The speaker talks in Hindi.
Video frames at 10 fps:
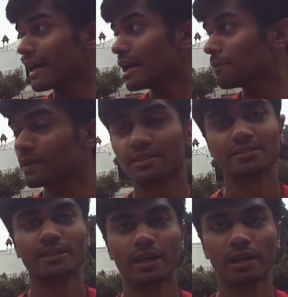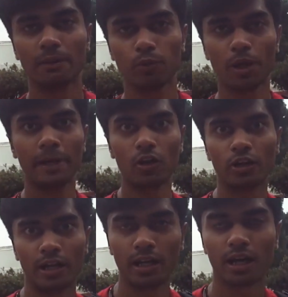हैं यहाँ पर जिससे पूरे महल को
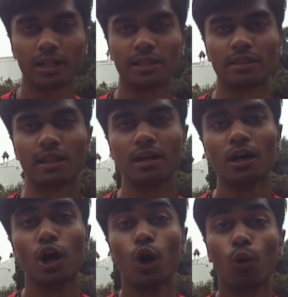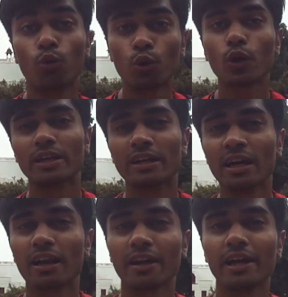ठंडा रखा जाता था उनको
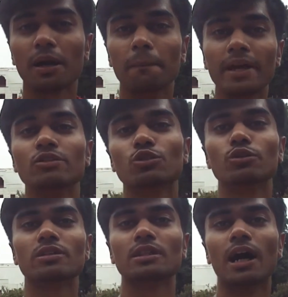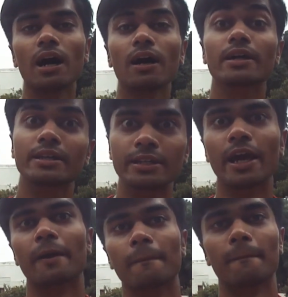ठंडा रखने का मेन सोच था ये